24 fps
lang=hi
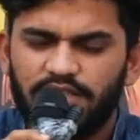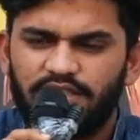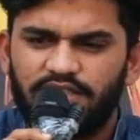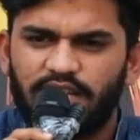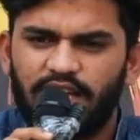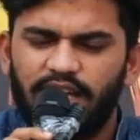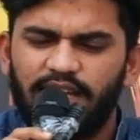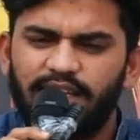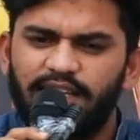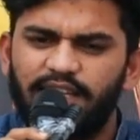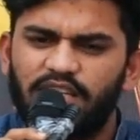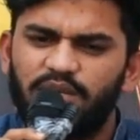
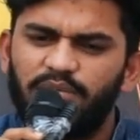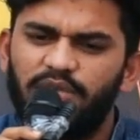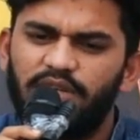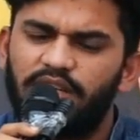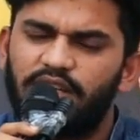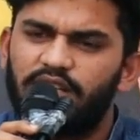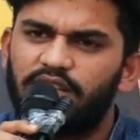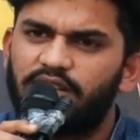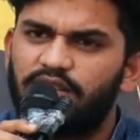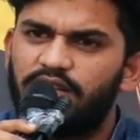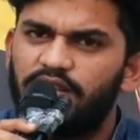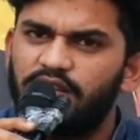चाहे गर्मी में
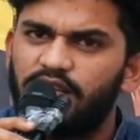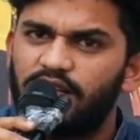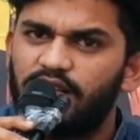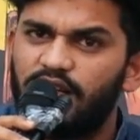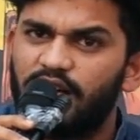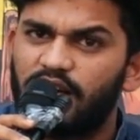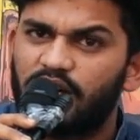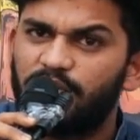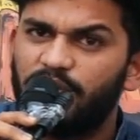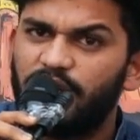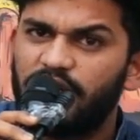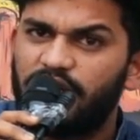कितनी
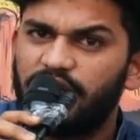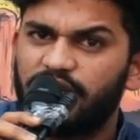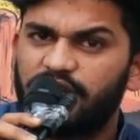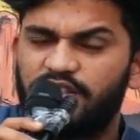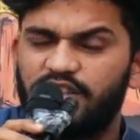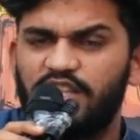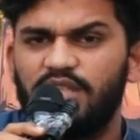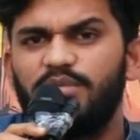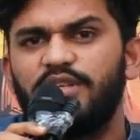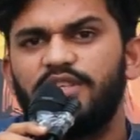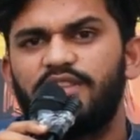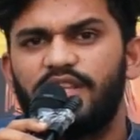घर में
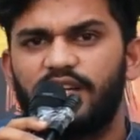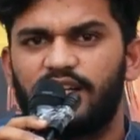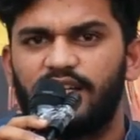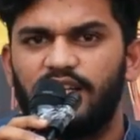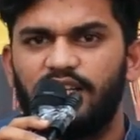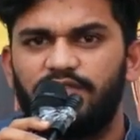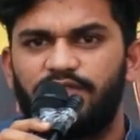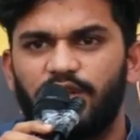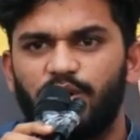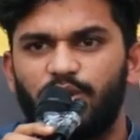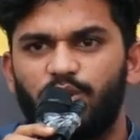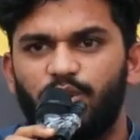कितनी भी
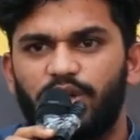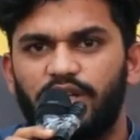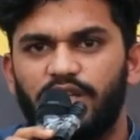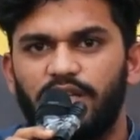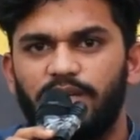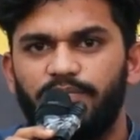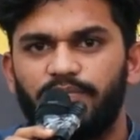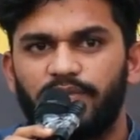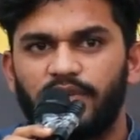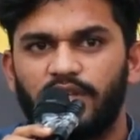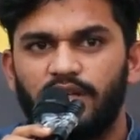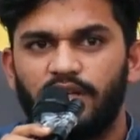तकलीफें होगी
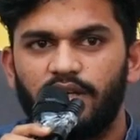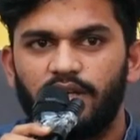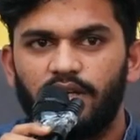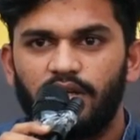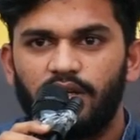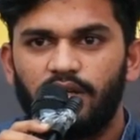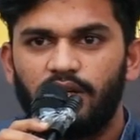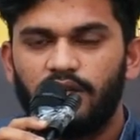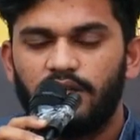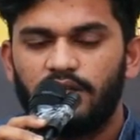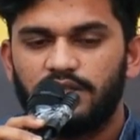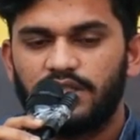
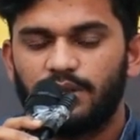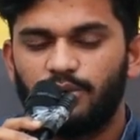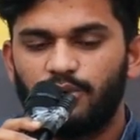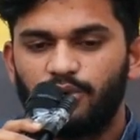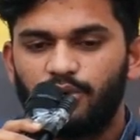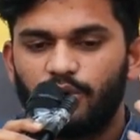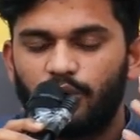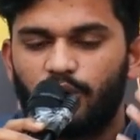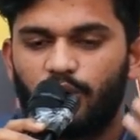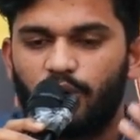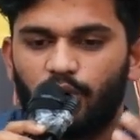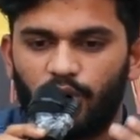जब
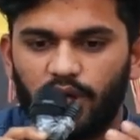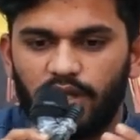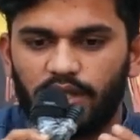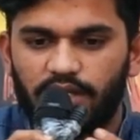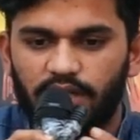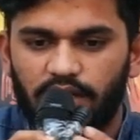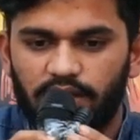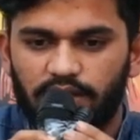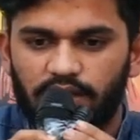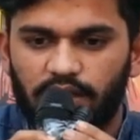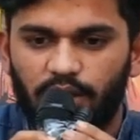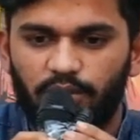उनको कॉल
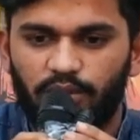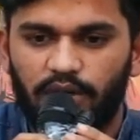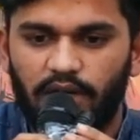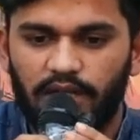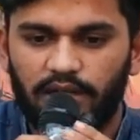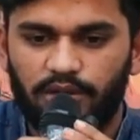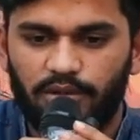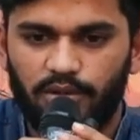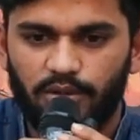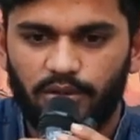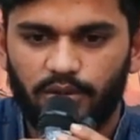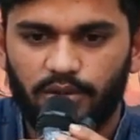करता हूँ
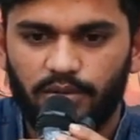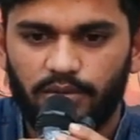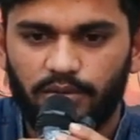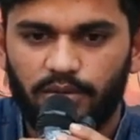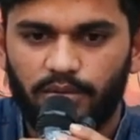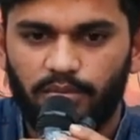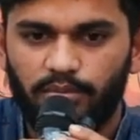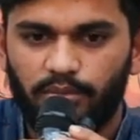रात को